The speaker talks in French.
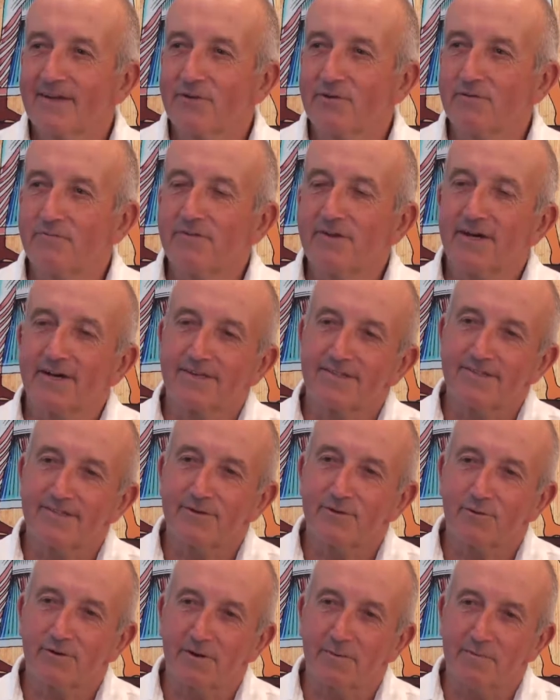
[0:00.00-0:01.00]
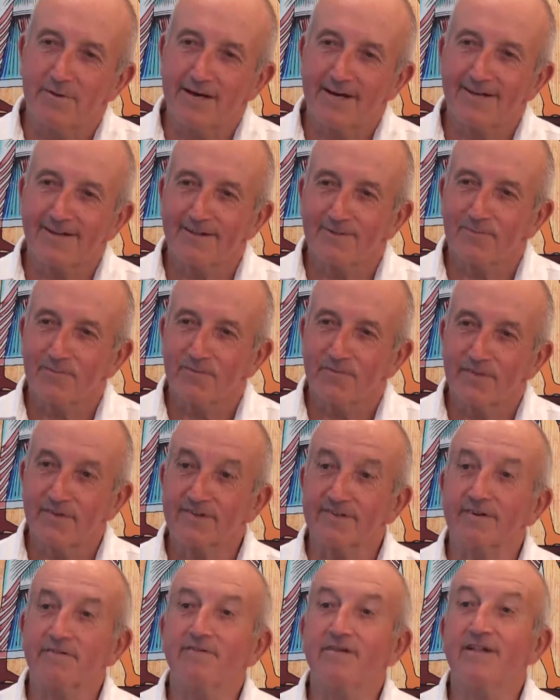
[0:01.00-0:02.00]
de venir ici au Québec,
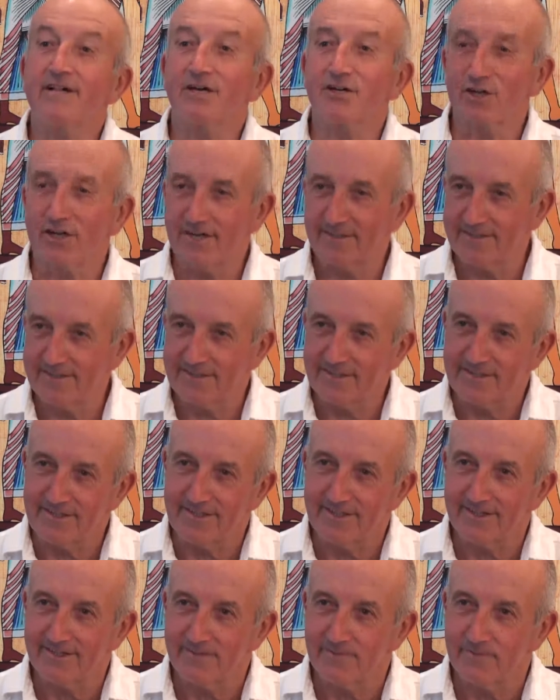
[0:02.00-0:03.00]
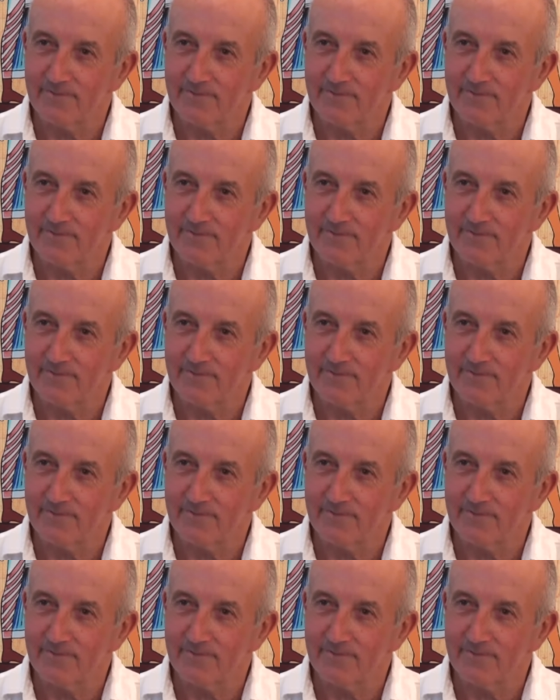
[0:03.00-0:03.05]
dans un village essénien.